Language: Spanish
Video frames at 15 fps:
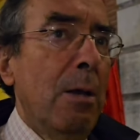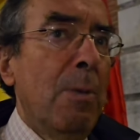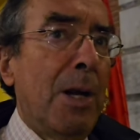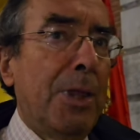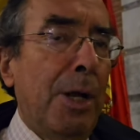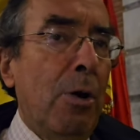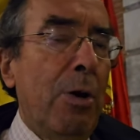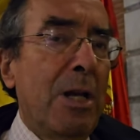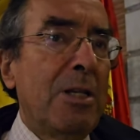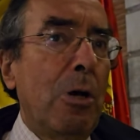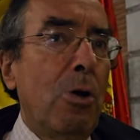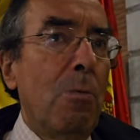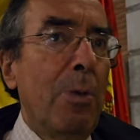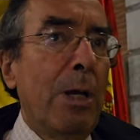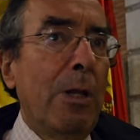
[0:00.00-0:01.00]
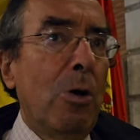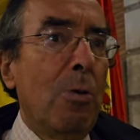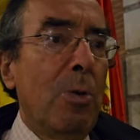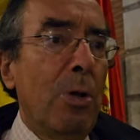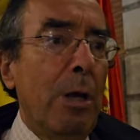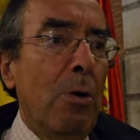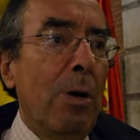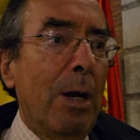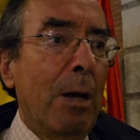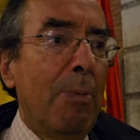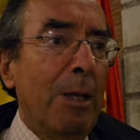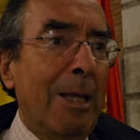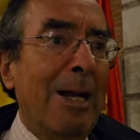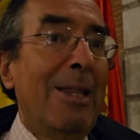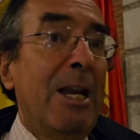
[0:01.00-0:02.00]
eh, Barcelona se convierte, como digo, en la
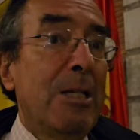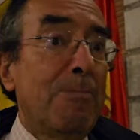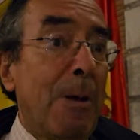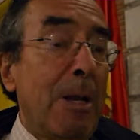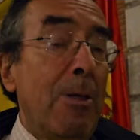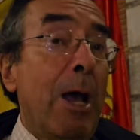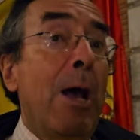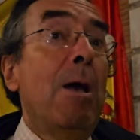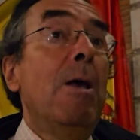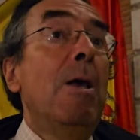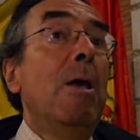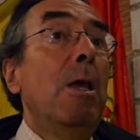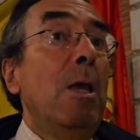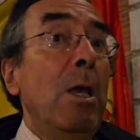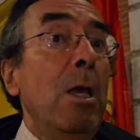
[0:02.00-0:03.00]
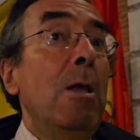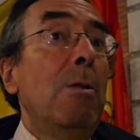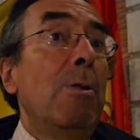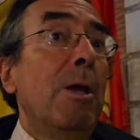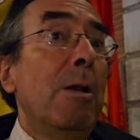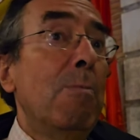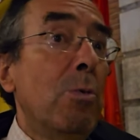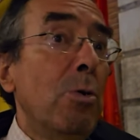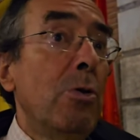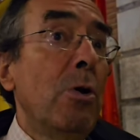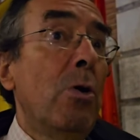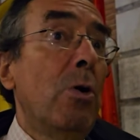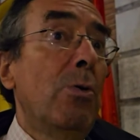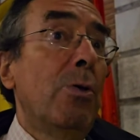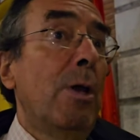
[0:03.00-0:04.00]
capital de la hispanidad y del
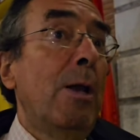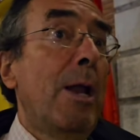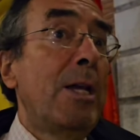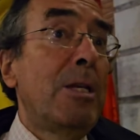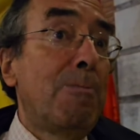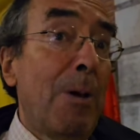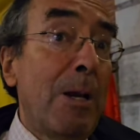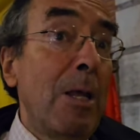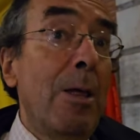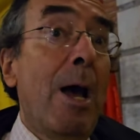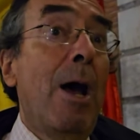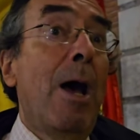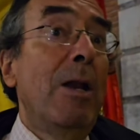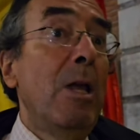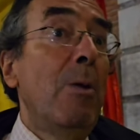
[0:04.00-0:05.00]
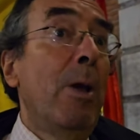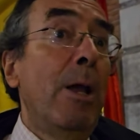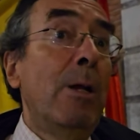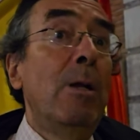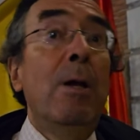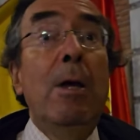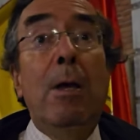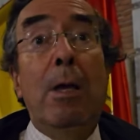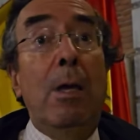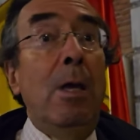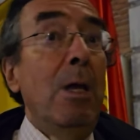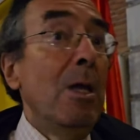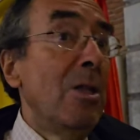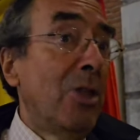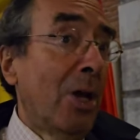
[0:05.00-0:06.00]
mundo de la hispanidad a nivel
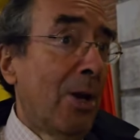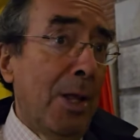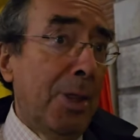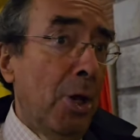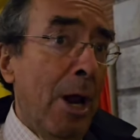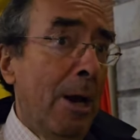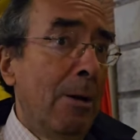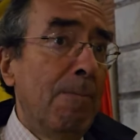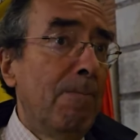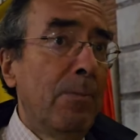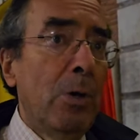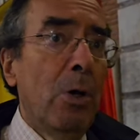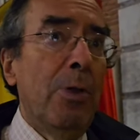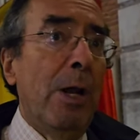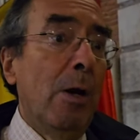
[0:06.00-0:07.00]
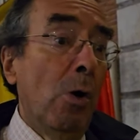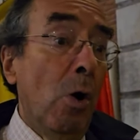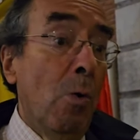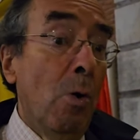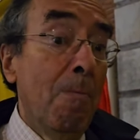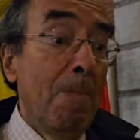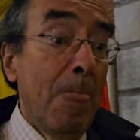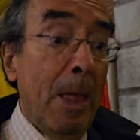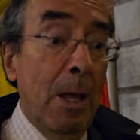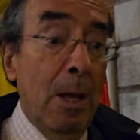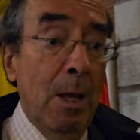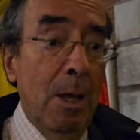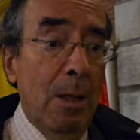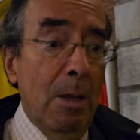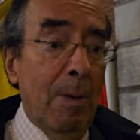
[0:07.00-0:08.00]
eh, internacional, del globo.
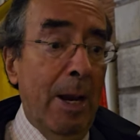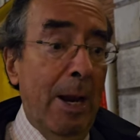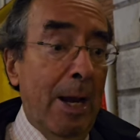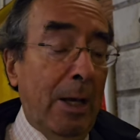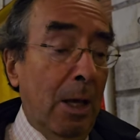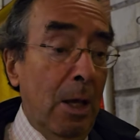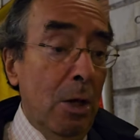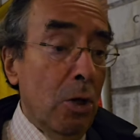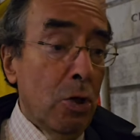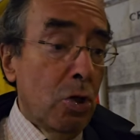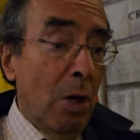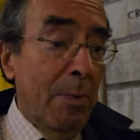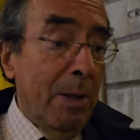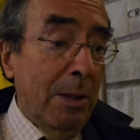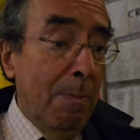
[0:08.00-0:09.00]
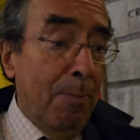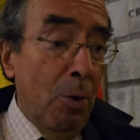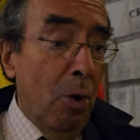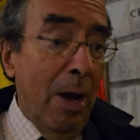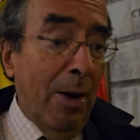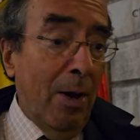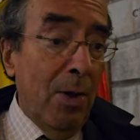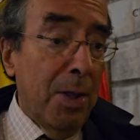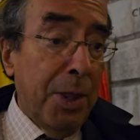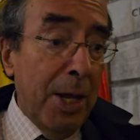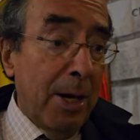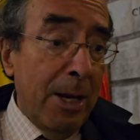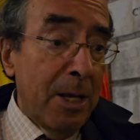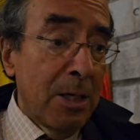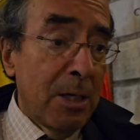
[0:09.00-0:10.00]
De manera que yo solamente puedo
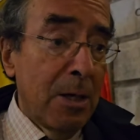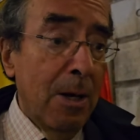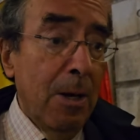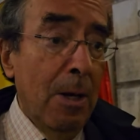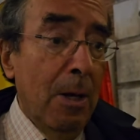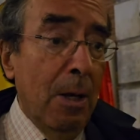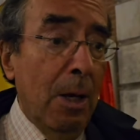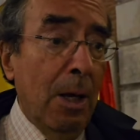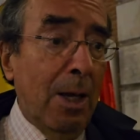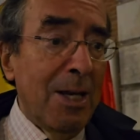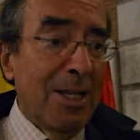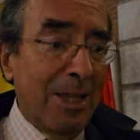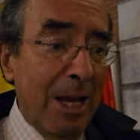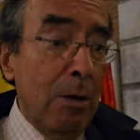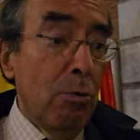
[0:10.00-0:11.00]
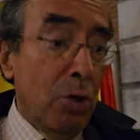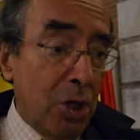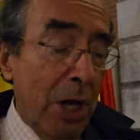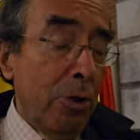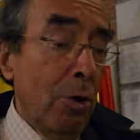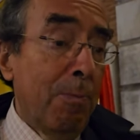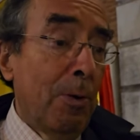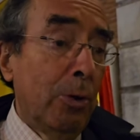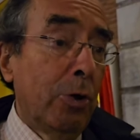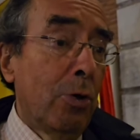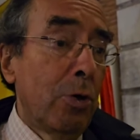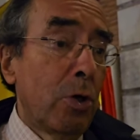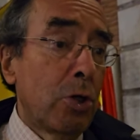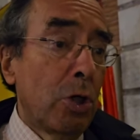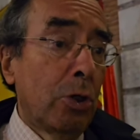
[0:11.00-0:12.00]
agradecerles eh, que estén luchando por
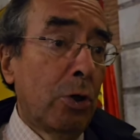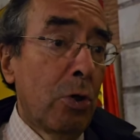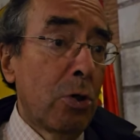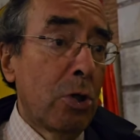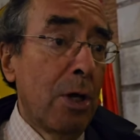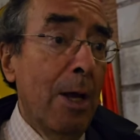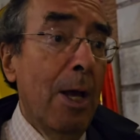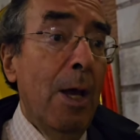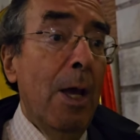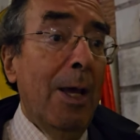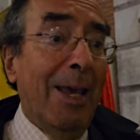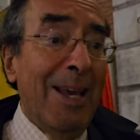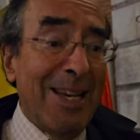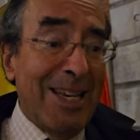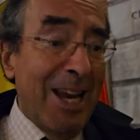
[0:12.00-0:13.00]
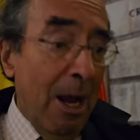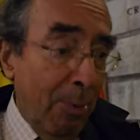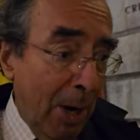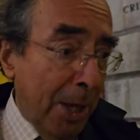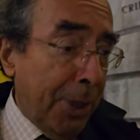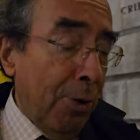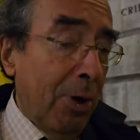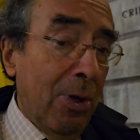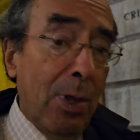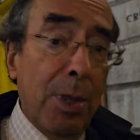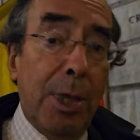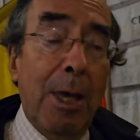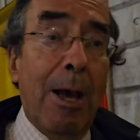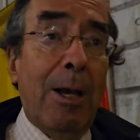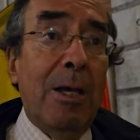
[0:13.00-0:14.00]
todos nosotros, que ese abrazo que
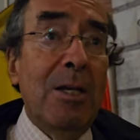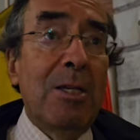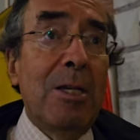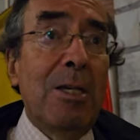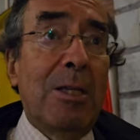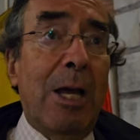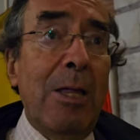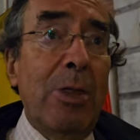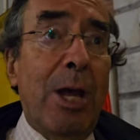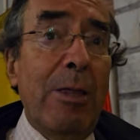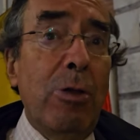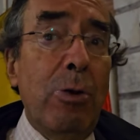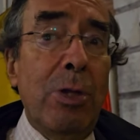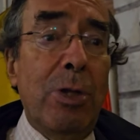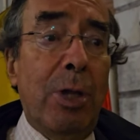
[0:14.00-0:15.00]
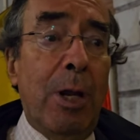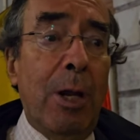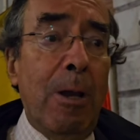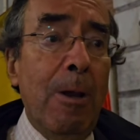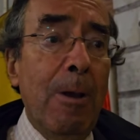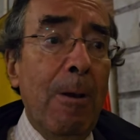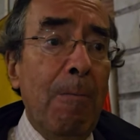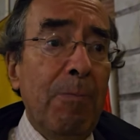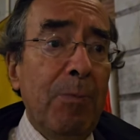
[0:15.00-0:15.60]
decía que se están dando entre